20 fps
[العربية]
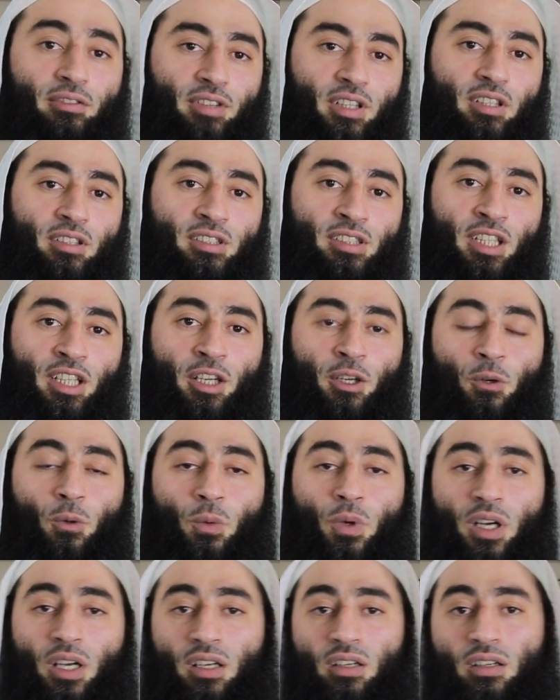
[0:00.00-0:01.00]
الفيروس
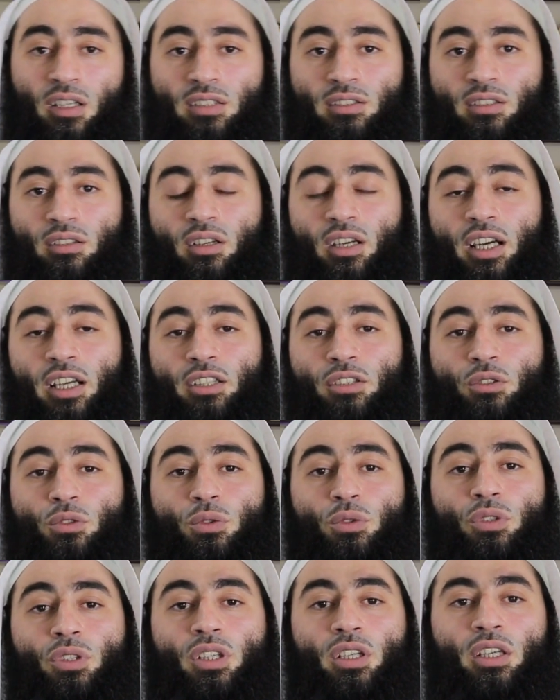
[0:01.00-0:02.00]
وقد رأيت
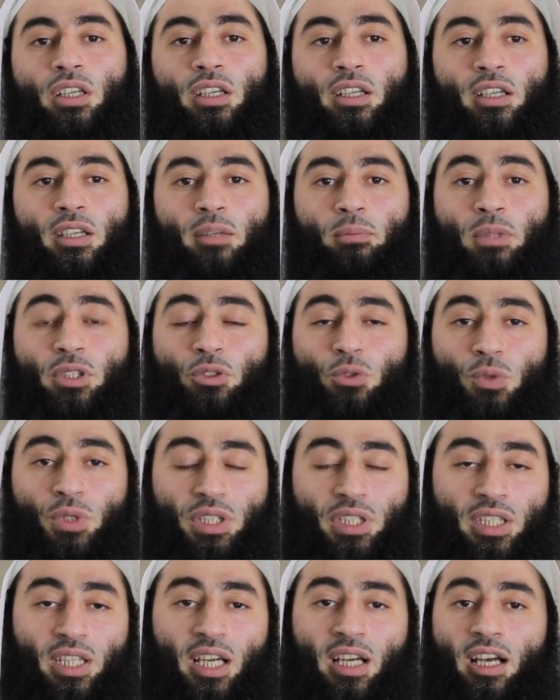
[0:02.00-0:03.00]
آه،
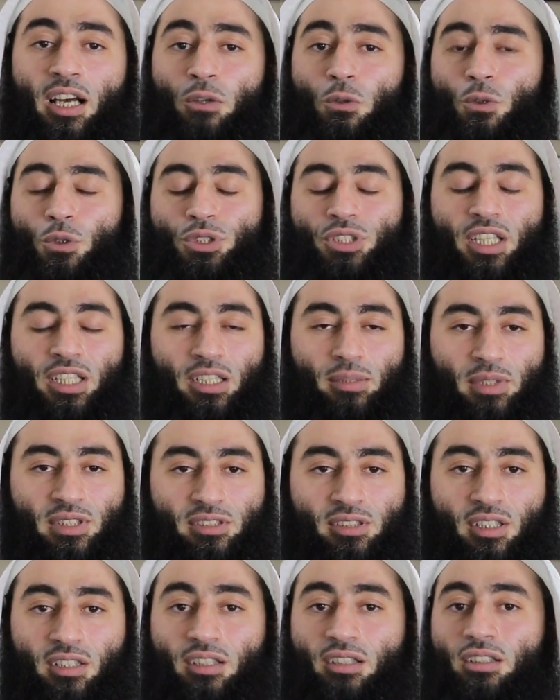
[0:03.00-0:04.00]
مطوية أو كتيبا
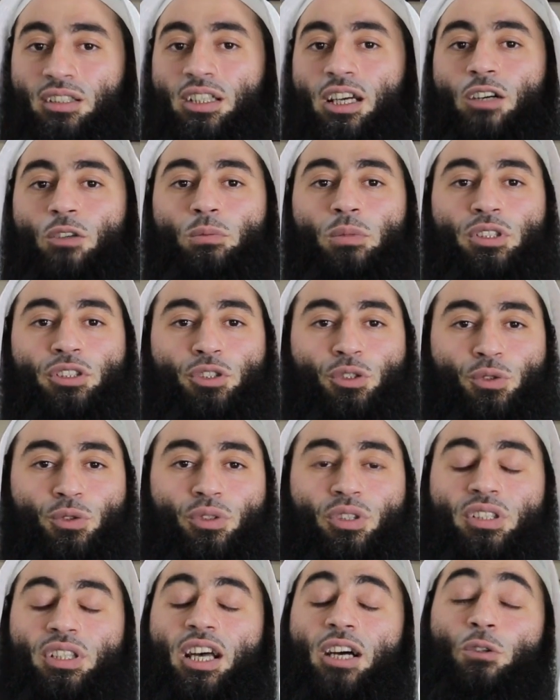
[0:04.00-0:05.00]
صغيرا أو
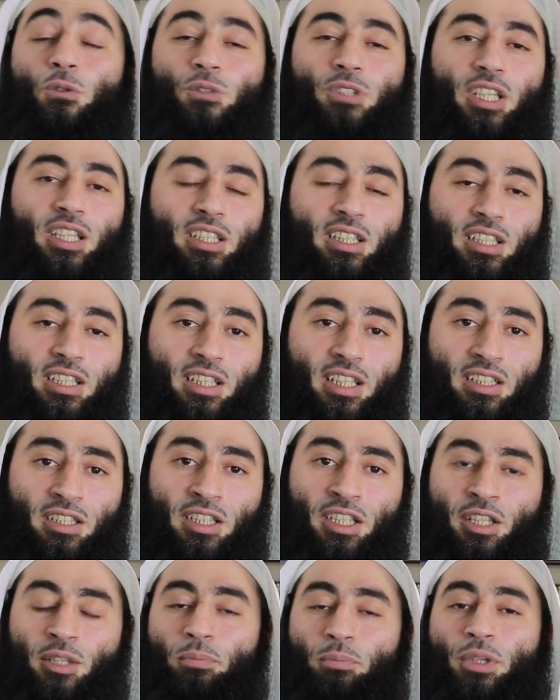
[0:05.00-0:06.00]
منشورا أو دليلا
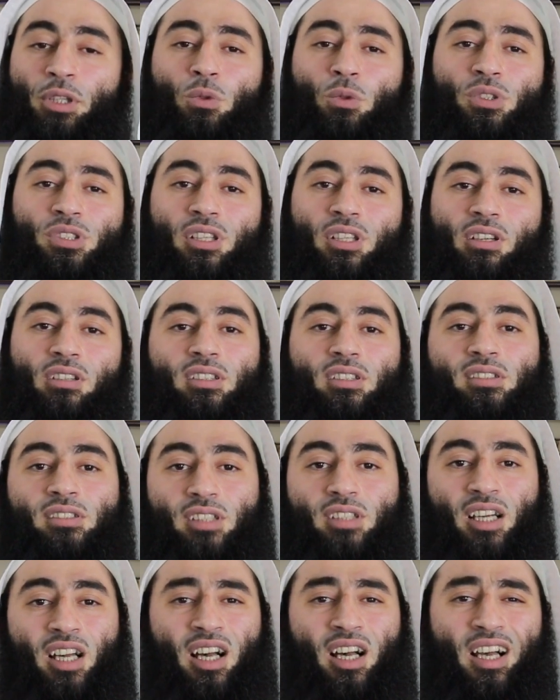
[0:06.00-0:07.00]
من وزارة
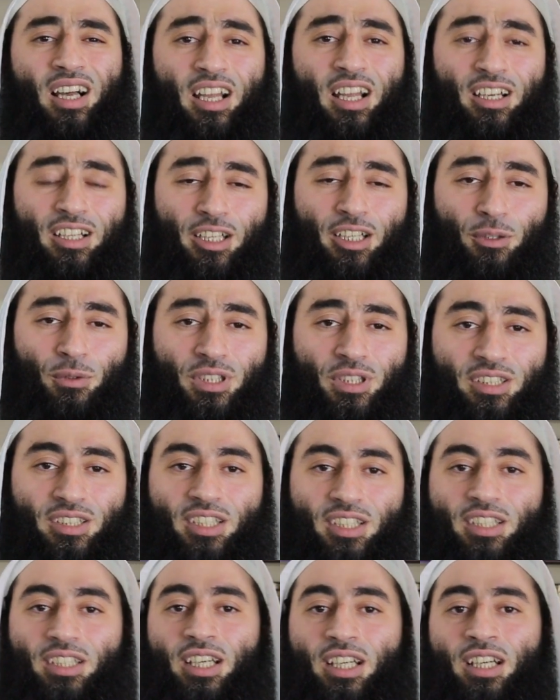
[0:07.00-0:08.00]
الصحة
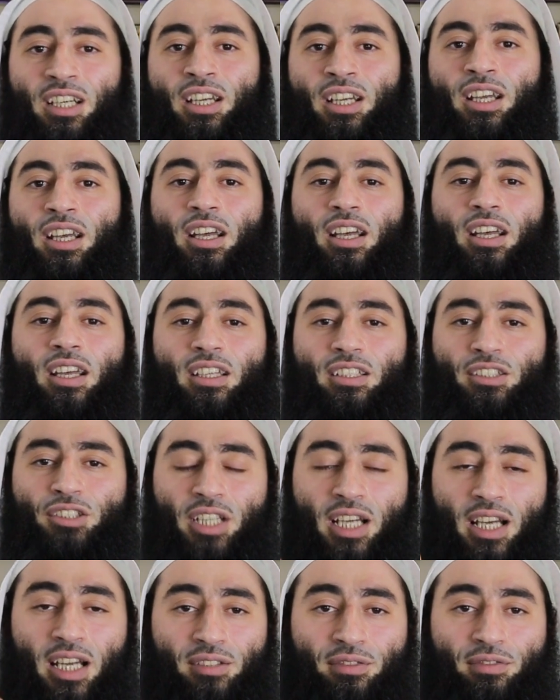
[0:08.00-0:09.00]
الكويتية آه،
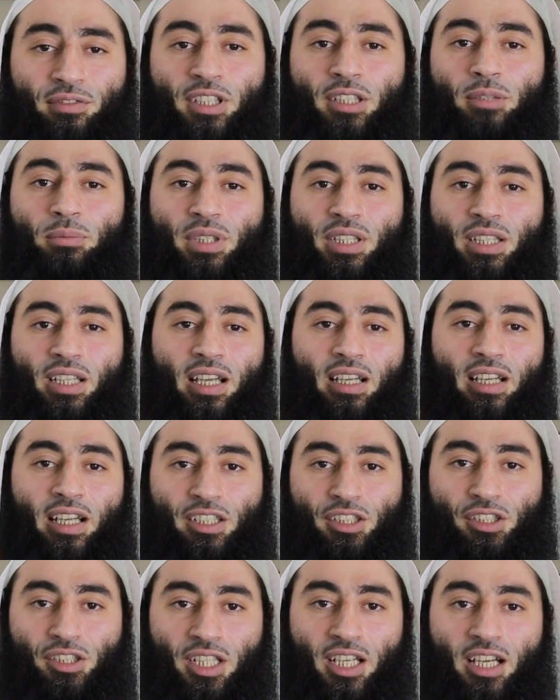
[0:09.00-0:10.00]
جاءت فيه
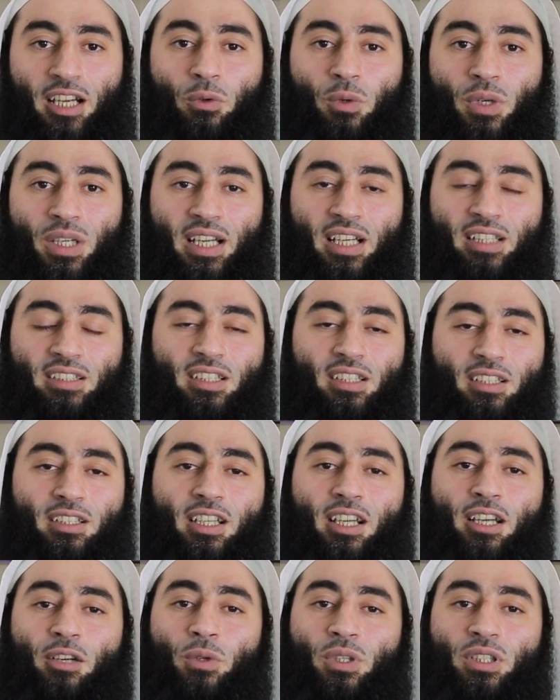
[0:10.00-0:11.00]
بالاشياء
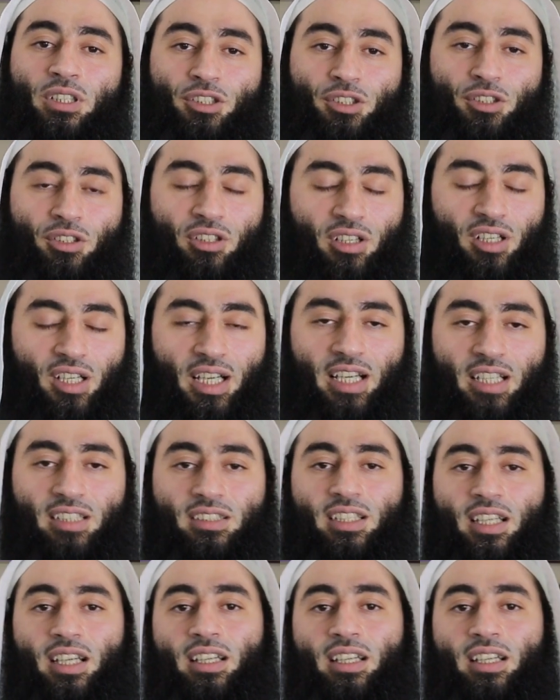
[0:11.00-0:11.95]
والادله والاجراءات